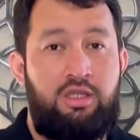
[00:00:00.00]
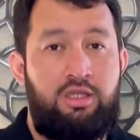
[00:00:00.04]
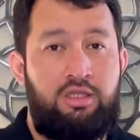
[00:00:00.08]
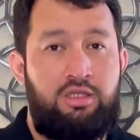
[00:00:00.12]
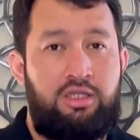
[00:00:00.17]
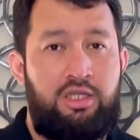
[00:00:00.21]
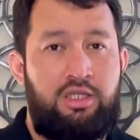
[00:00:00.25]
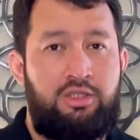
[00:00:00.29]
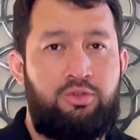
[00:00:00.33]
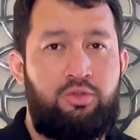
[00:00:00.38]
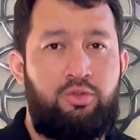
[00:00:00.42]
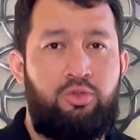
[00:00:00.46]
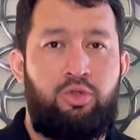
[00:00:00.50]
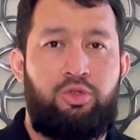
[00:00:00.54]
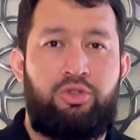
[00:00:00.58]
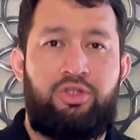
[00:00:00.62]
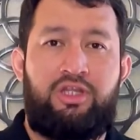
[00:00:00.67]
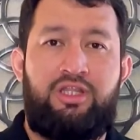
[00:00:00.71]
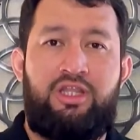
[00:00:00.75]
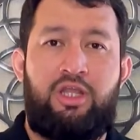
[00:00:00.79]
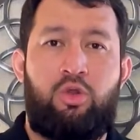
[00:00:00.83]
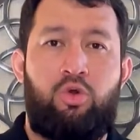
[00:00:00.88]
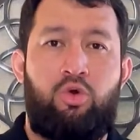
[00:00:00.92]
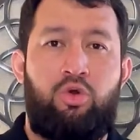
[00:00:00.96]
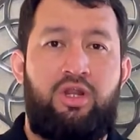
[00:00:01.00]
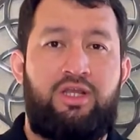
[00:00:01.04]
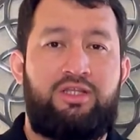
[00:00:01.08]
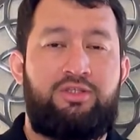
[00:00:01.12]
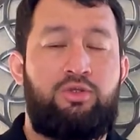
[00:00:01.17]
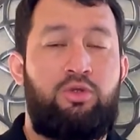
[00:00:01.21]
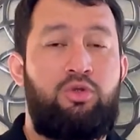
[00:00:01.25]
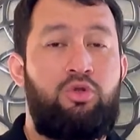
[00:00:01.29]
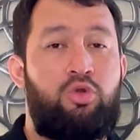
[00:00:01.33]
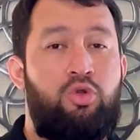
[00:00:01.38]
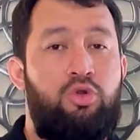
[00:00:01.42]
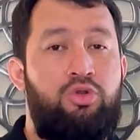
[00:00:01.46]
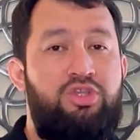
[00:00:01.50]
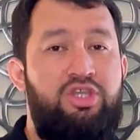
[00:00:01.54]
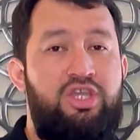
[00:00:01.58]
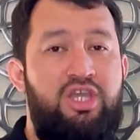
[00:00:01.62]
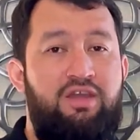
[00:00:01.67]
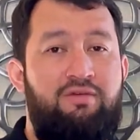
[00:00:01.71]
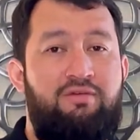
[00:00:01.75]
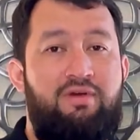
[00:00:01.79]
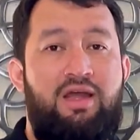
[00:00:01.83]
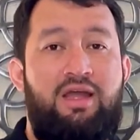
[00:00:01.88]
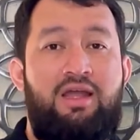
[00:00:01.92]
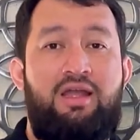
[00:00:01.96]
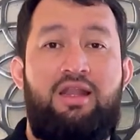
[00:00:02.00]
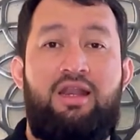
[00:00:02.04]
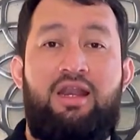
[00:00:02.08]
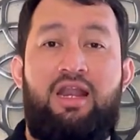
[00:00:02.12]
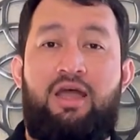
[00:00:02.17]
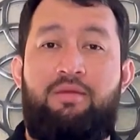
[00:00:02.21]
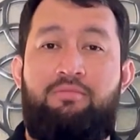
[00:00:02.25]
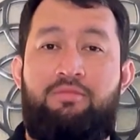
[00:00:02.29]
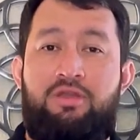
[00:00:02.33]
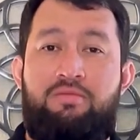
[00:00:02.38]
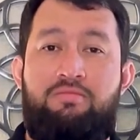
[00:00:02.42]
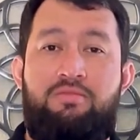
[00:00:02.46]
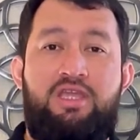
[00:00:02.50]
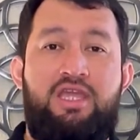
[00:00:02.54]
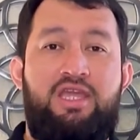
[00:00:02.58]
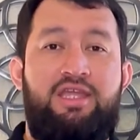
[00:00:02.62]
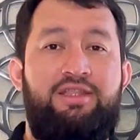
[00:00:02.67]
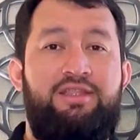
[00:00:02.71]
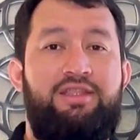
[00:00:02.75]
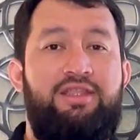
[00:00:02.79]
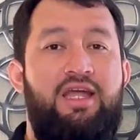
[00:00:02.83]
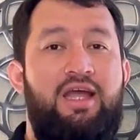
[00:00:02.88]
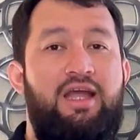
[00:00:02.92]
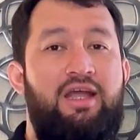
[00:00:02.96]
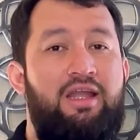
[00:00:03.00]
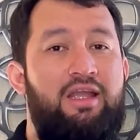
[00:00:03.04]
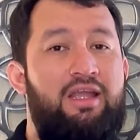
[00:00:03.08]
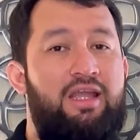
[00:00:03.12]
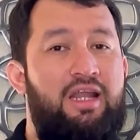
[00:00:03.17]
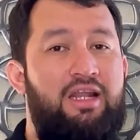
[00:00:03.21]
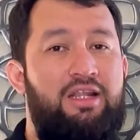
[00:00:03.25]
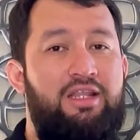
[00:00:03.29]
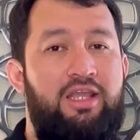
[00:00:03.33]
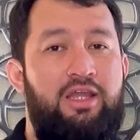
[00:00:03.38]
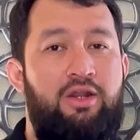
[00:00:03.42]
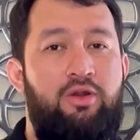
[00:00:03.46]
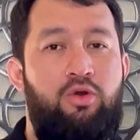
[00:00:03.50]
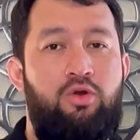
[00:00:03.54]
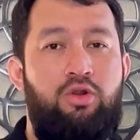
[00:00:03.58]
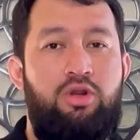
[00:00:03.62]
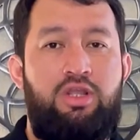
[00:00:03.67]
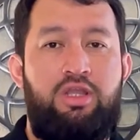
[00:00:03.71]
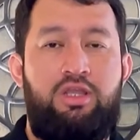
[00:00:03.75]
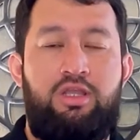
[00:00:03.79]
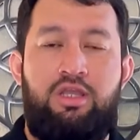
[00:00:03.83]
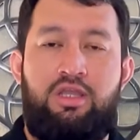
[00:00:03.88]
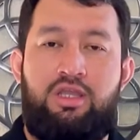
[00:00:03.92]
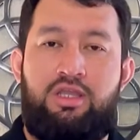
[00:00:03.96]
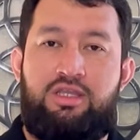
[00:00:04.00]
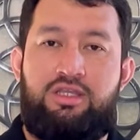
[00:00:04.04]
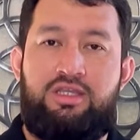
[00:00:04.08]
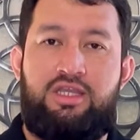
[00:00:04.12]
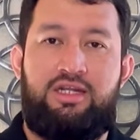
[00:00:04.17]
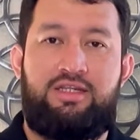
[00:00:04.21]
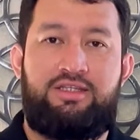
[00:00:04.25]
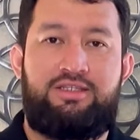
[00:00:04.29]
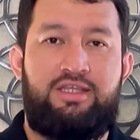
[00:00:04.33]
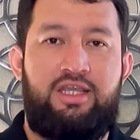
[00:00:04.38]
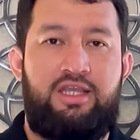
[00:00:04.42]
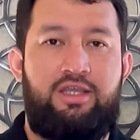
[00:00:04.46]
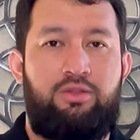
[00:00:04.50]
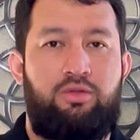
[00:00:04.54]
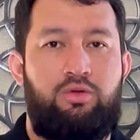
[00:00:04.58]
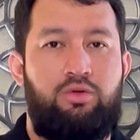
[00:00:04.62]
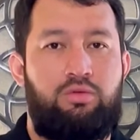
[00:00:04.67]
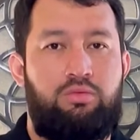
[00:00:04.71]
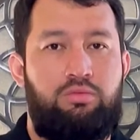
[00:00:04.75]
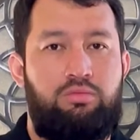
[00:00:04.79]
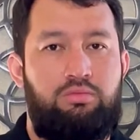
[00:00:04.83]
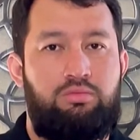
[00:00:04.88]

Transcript: y en sus notas de corazón conlleva la pimienta, el neroli y el cedro.